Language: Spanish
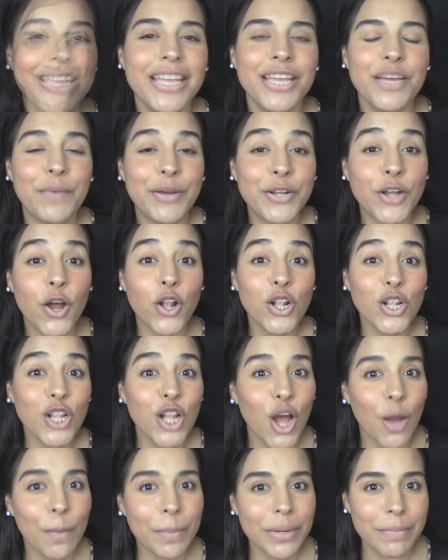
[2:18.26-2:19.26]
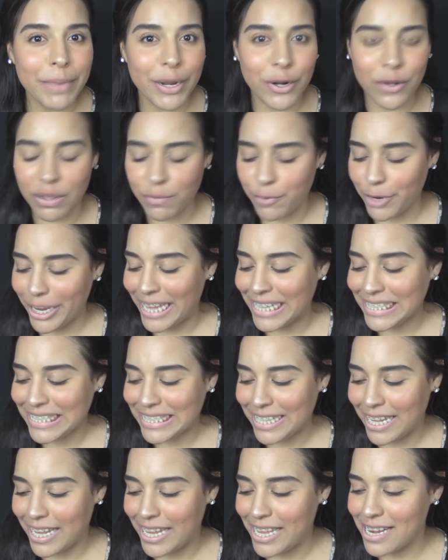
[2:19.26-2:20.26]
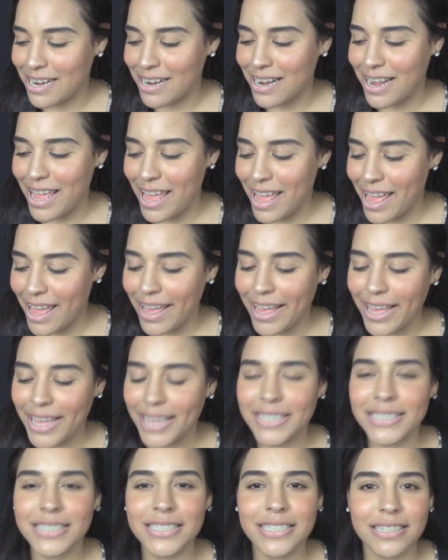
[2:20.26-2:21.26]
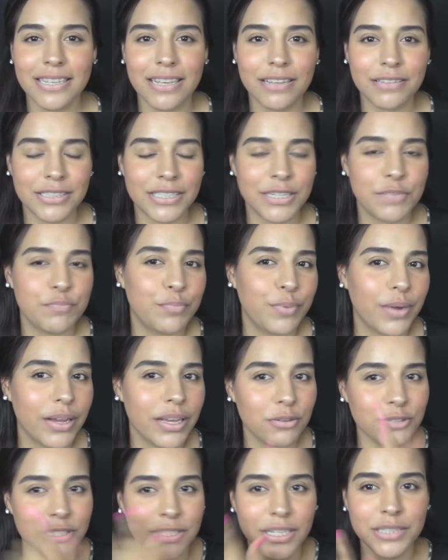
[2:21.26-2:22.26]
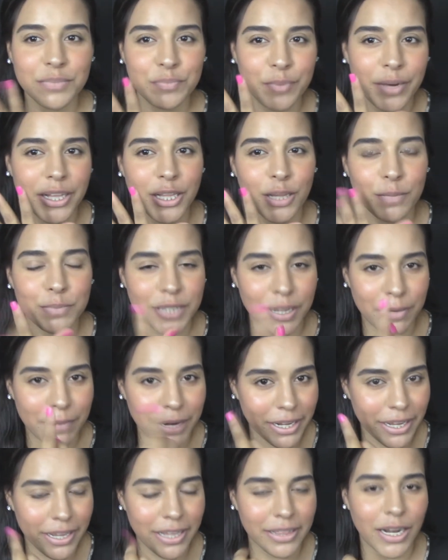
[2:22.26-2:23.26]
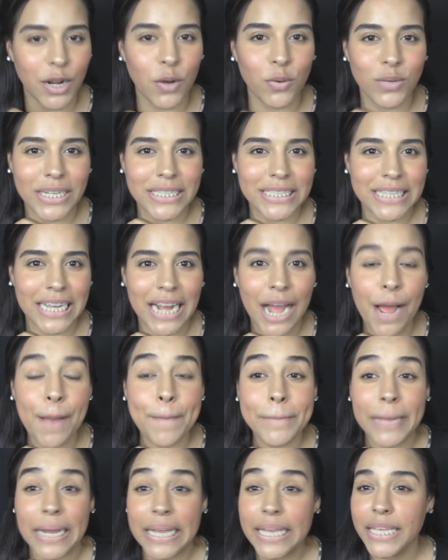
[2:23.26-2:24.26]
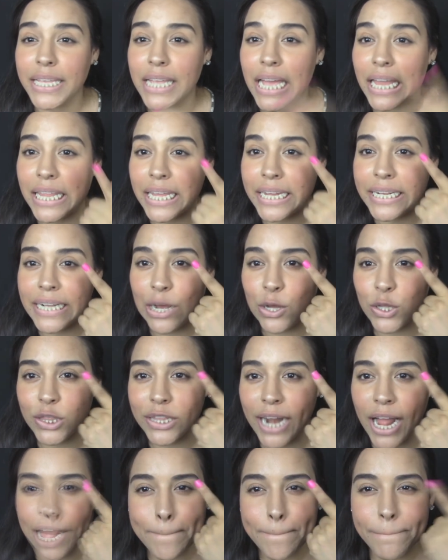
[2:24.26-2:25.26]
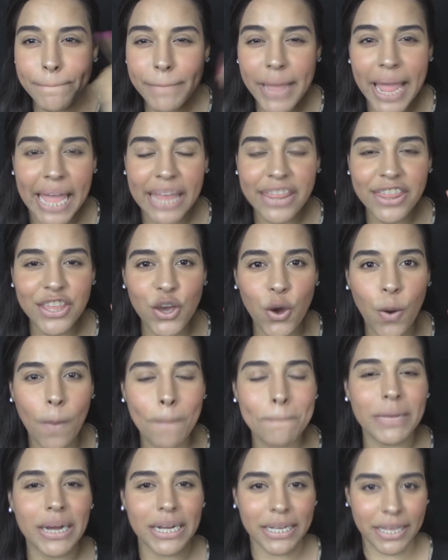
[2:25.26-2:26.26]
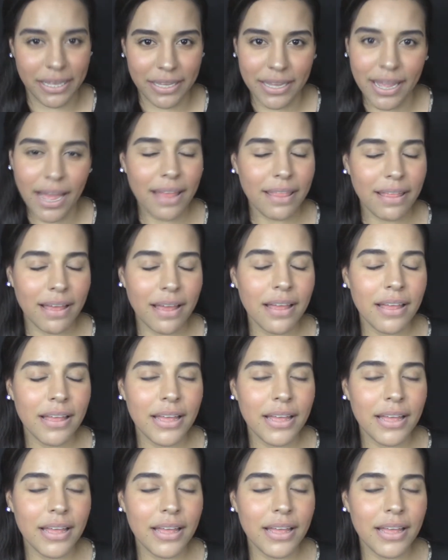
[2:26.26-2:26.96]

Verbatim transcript: Y bueno, lo primero que voy a hacer es, si puede, ustedes pueden observar que ya traigo una ceja maquillada y la otra medio maquillada